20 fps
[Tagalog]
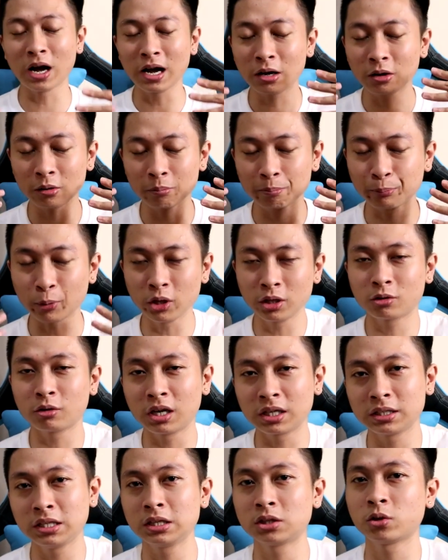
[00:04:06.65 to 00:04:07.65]
Ang point ko
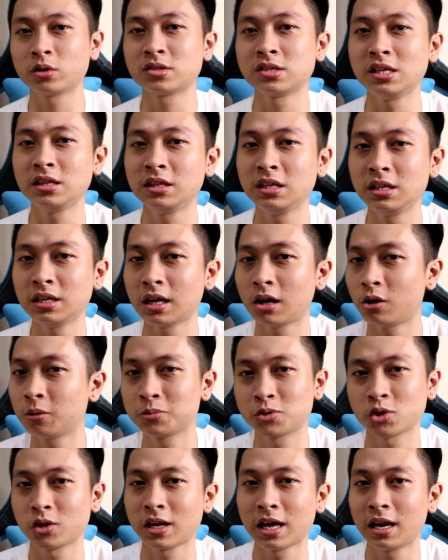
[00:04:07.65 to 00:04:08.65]
lang dito is hindi na
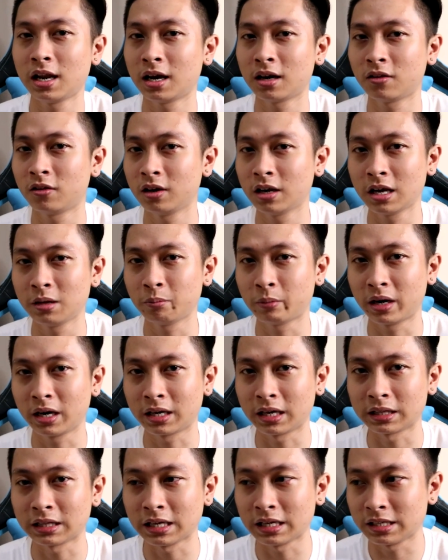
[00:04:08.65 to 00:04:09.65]
optional ang online
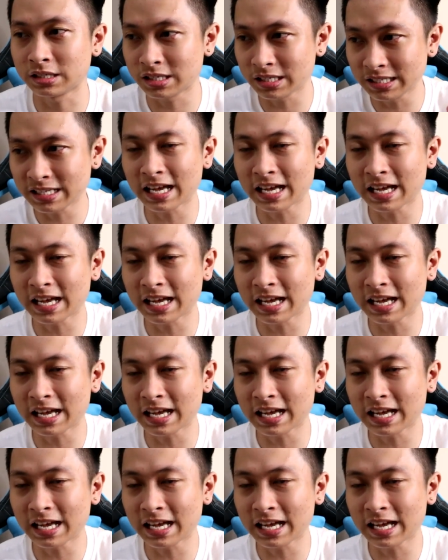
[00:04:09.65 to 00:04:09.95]
marketing.